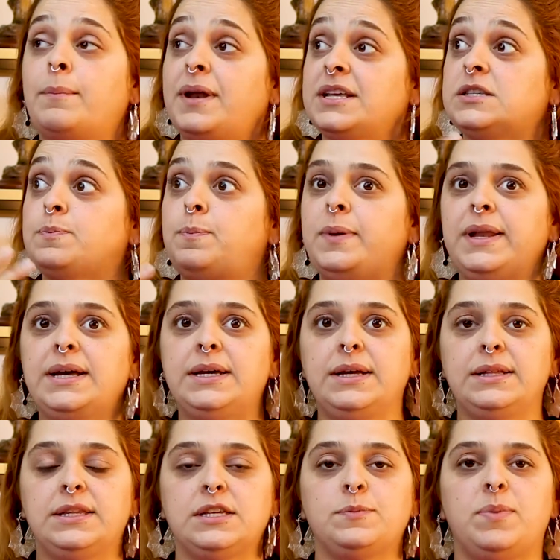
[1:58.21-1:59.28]
para as
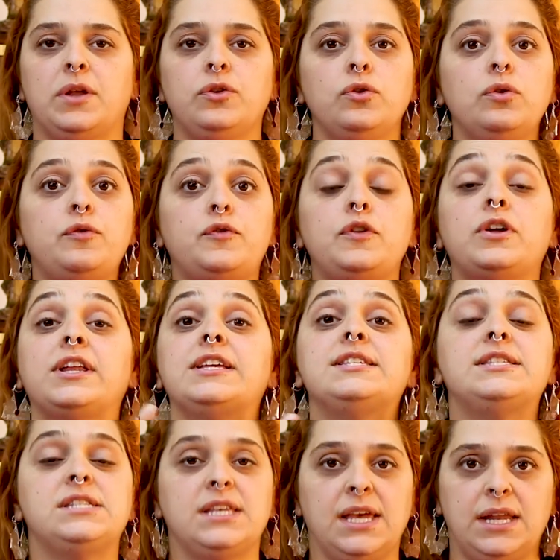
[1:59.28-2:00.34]
plantas, para tudo
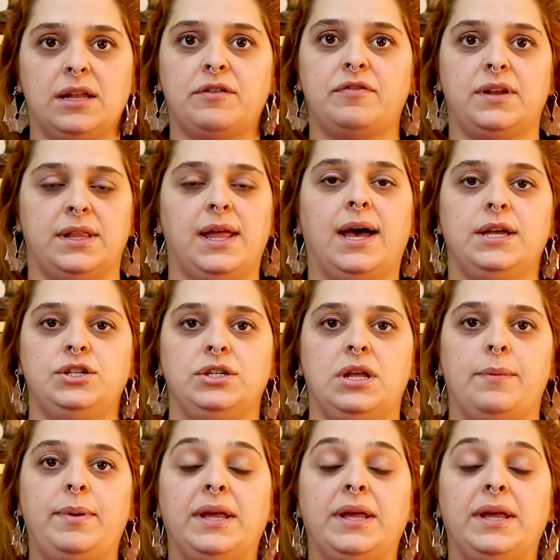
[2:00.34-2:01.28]
florescer, na verdade, né?